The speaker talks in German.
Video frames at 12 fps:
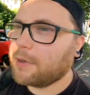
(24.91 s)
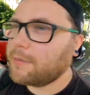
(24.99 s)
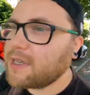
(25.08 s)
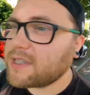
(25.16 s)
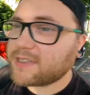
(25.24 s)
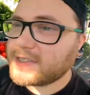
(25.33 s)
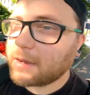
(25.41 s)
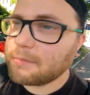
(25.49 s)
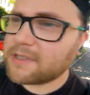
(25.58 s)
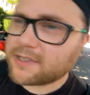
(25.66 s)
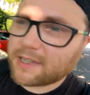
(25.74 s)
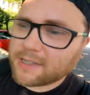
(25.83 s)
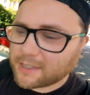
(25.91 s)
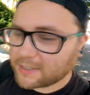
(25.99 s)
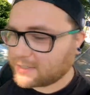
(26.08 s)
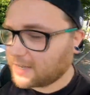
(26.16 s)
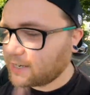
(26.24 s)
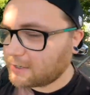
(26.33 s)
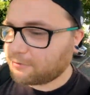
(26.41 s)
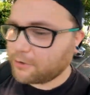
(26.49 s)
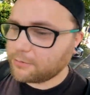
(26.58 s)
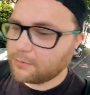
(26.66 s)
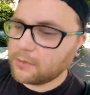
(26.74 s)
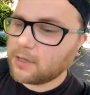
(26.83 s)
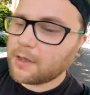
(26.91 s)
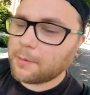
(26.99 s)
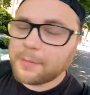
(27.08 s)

Bei mir ist Samstag der Tag vom